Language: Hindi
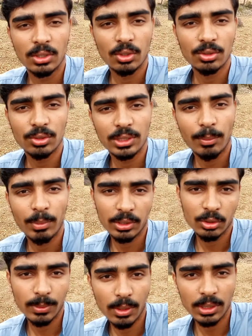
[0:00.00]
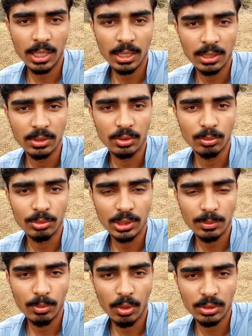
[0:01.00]
दोस्तों जब मैं सुबह उठा तो
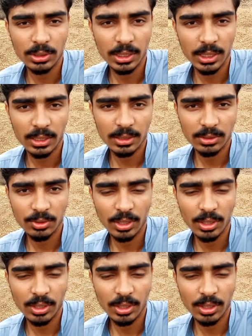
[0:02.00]
मुझे बहुत ही एक